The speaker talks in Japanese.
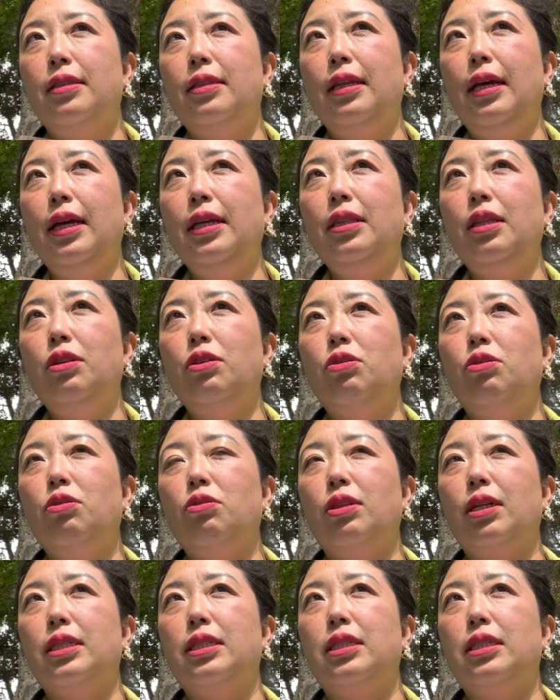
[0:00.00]
悩んでる
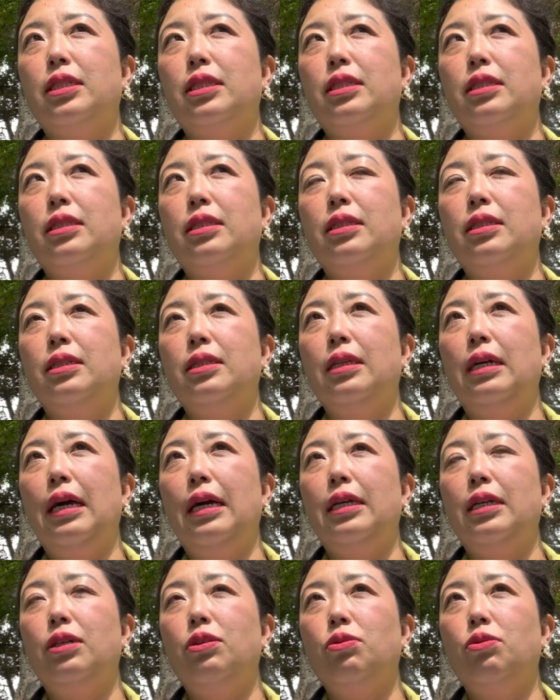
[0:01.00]
人たち
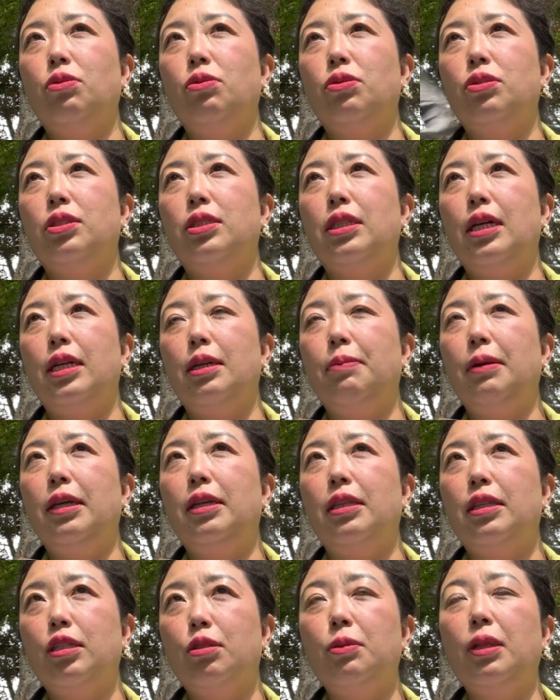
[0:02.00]
がいるとしたら、まあ、
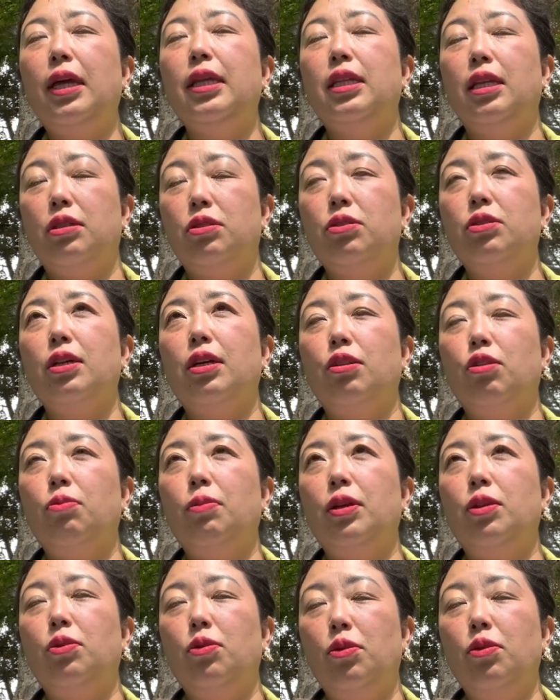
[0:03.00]
私も悩んだりするんだけど、
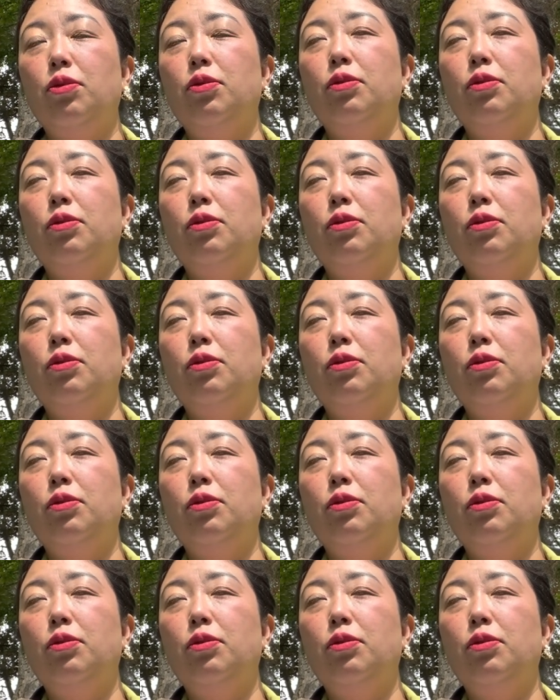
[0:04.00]
まあ、いろいろ。